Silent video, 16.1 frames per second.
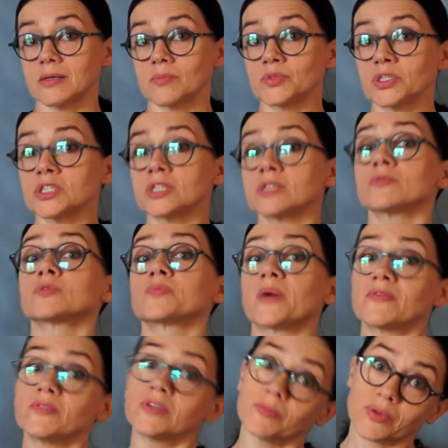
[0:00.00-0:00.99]
Przyszedł z
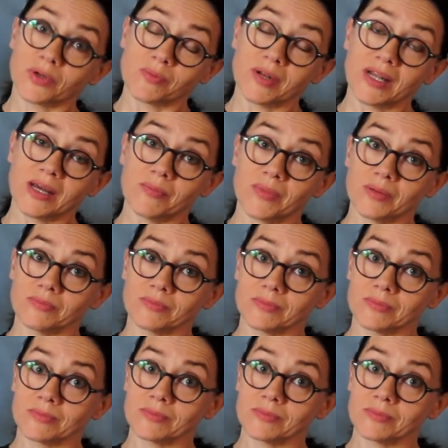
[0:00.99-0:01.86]
pewnym problemem.